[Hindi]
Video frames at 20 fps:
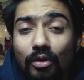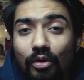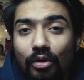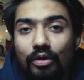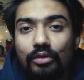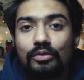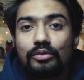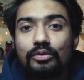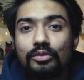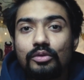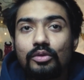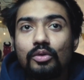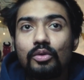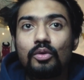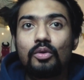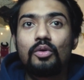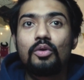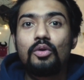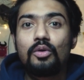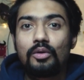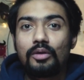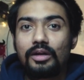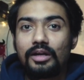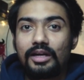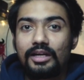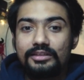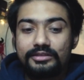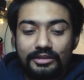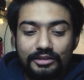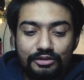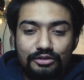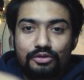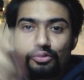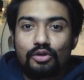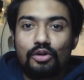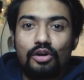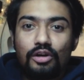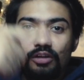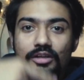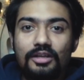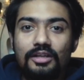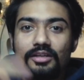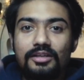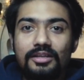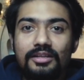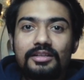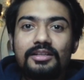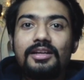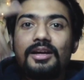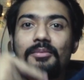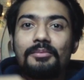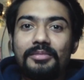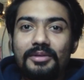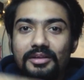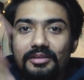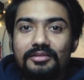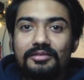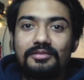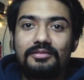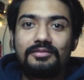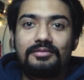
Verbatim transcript: और उनको ऐसे स्क्रॉल कर कर के आपने